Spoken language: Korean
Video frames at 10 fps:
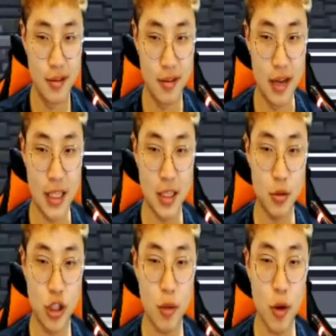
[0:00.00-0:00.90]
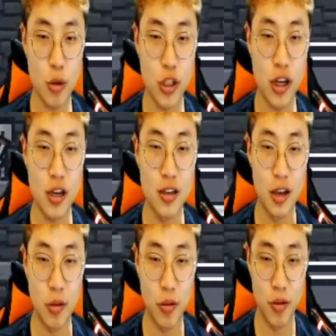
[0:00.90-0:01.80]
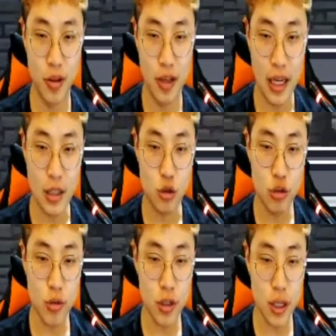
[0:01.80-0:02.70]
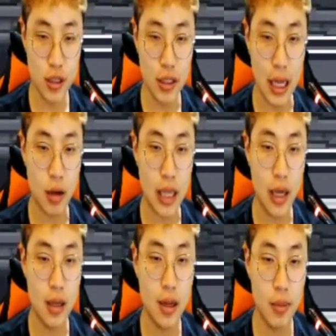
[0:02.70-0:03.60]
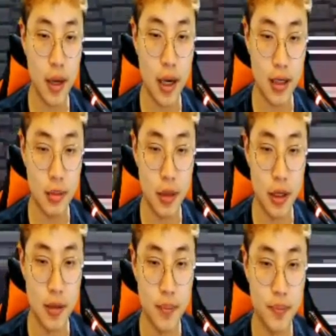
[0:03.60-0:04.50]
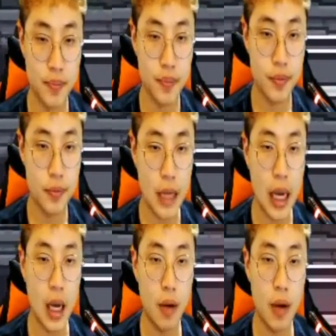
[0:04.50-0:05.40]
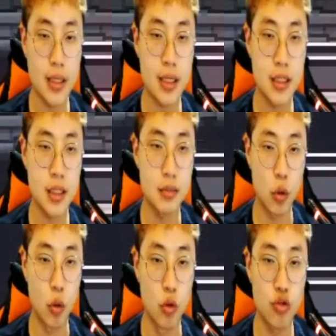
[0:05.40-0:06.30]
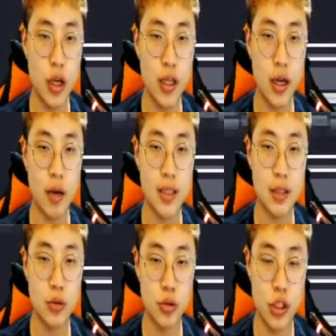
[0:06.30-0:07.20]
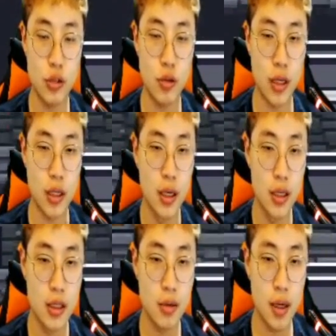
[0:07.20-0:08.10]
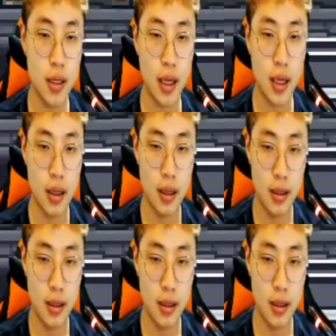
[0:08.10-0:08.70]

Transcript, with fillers: 어, 아이템 쉽게 먹고 쉽게 잃다고 아니 죽으면 그냥 다, 다 잃나봐 아이템을 아 화살 지금 공중에다가 화살 쏘는 싫어, 싫어하냐?